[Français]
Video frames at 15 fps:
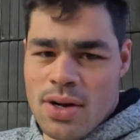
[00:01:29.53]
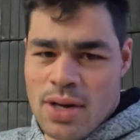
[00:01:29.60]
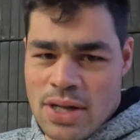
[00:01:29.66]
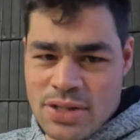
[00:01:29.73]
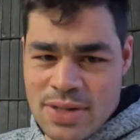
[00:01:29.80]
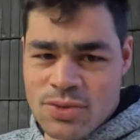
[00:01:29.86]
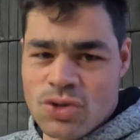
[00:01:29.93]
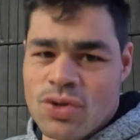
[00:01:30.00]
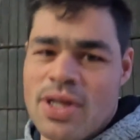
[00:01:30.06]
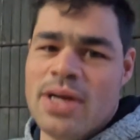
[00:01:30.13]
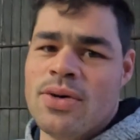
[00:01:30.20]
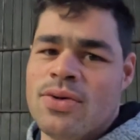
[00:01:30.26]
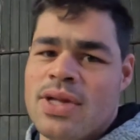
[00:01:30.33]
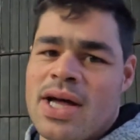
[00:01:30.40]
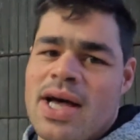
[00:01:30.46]
La deuxième journée,
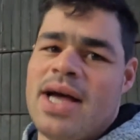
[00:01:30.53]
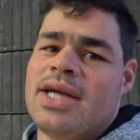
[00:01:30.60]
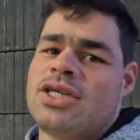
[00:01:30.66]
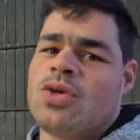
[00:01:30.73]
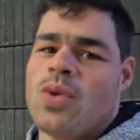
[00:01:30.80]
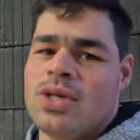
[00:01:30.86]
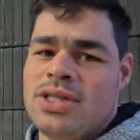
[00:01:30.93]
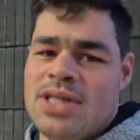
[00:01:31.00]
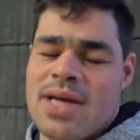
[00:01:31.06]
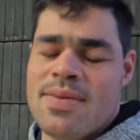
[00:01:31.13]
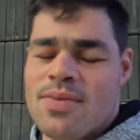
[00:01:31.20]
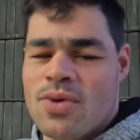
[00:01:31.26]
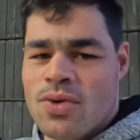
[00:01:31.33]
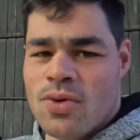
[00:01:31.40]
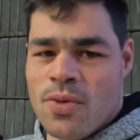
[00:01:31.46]
on arrache.
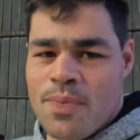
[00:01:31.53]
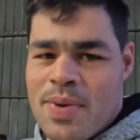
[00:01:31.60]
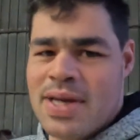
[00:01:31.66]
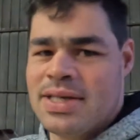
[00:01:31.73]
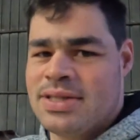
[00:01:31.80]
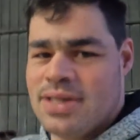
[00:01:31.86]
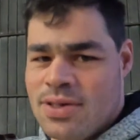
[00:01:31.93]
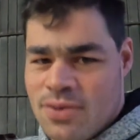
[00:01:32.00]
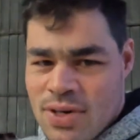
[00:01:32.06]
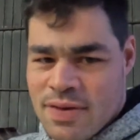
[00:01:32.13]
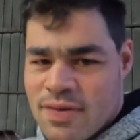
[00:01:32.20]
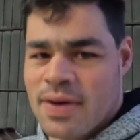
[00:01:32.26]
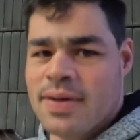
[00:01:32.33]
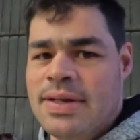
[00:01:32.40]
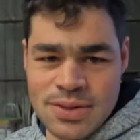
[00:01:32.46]
Troisième, on pèse, on livre.